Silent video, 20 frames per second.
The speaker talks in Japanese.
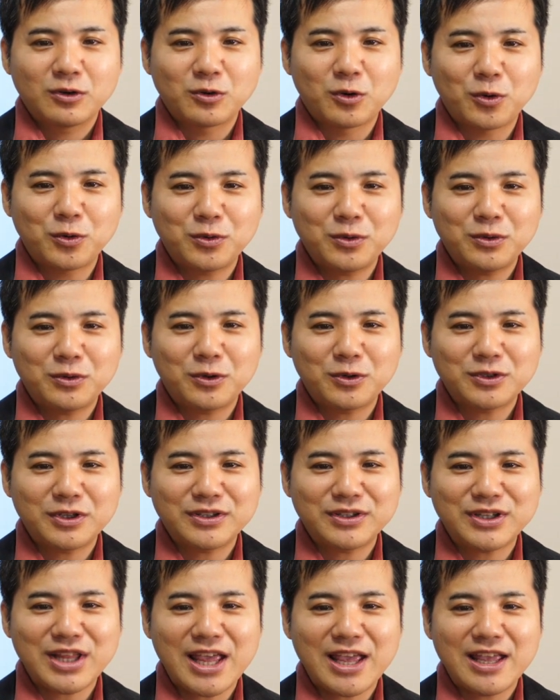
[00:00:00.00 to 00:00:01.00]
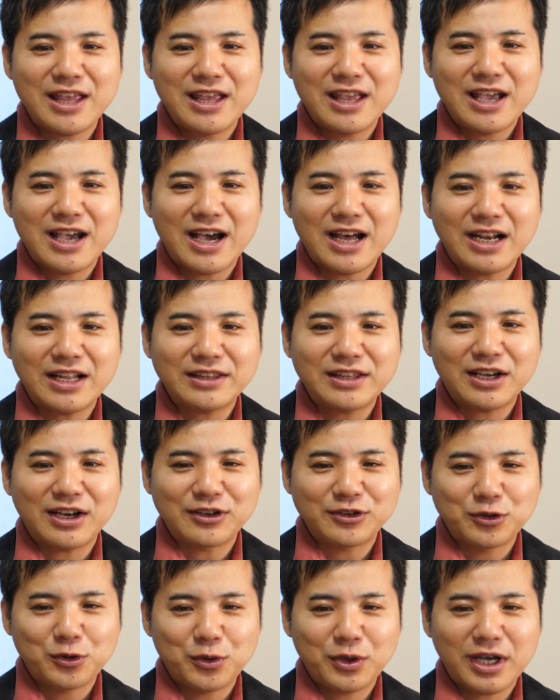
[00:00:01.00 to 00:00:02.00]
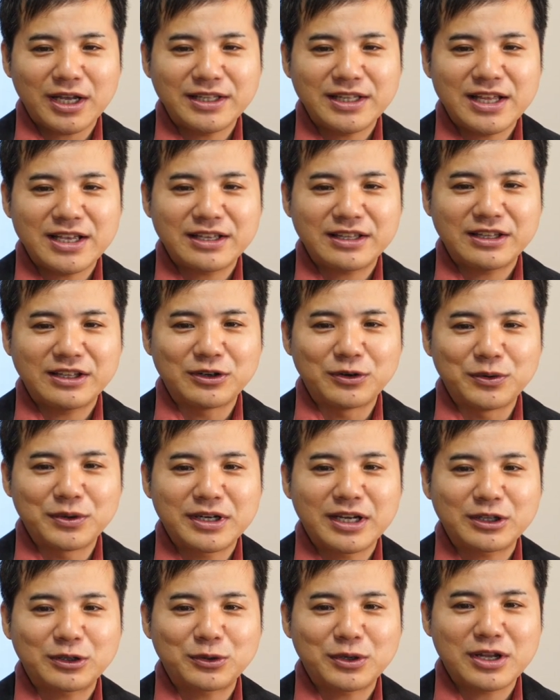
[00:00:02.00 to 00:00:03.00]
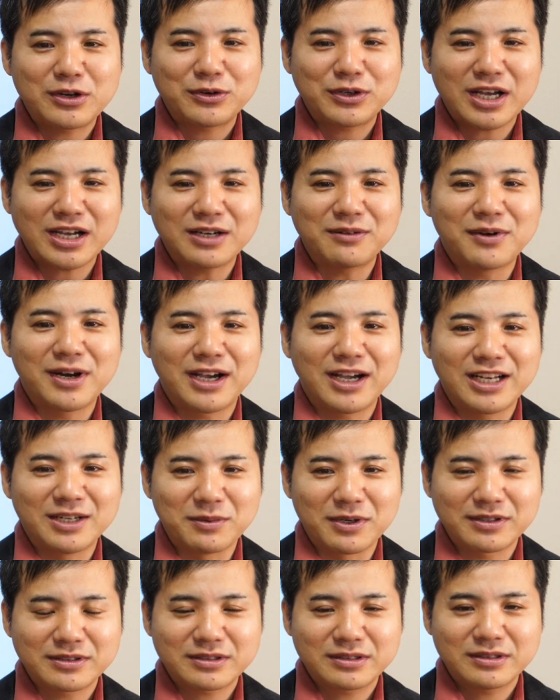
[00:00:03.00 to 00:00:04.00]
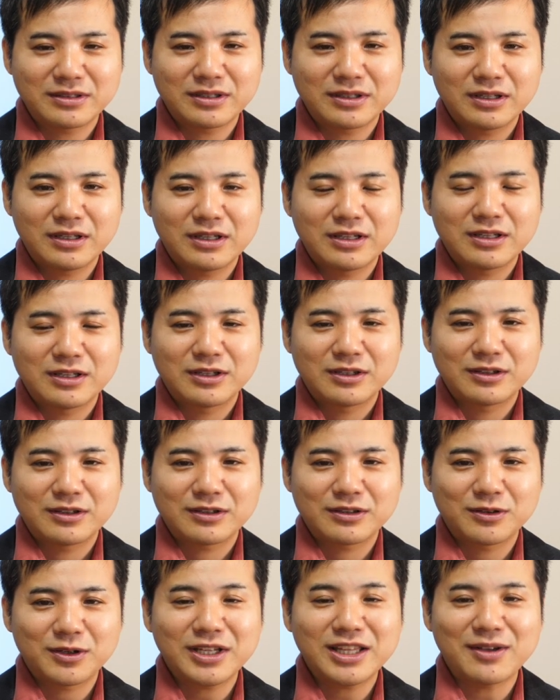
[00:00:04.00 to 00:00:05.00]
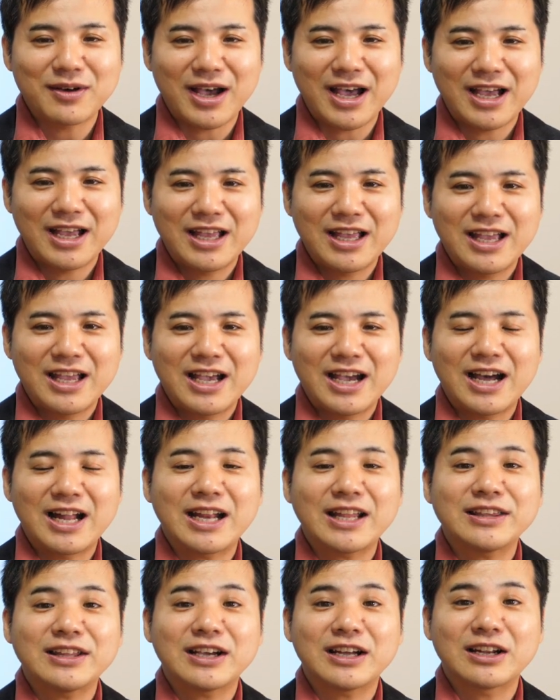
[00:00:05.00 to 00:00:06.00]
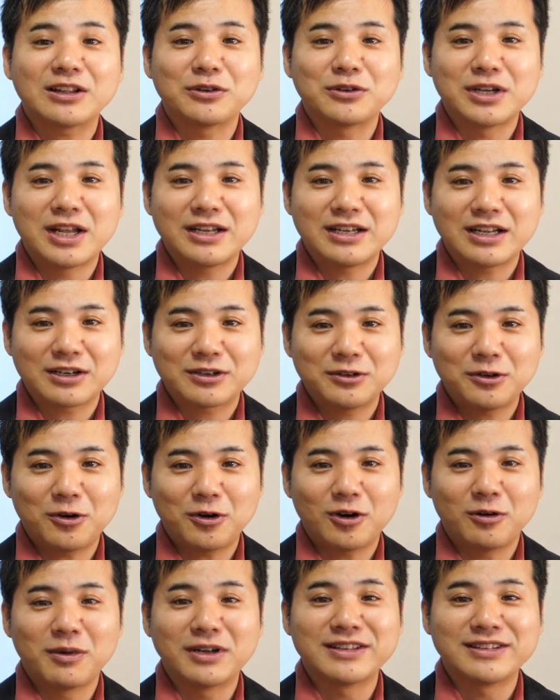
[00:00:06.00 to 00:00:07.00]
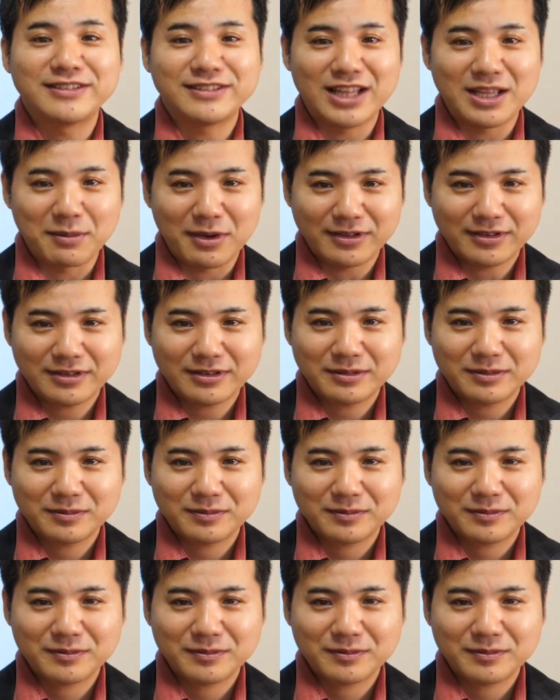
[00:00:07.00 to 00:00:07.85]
5分ほどであなたが障害年金を受け取れるかが分かりますそれではあなたからの連絡をお待ちしています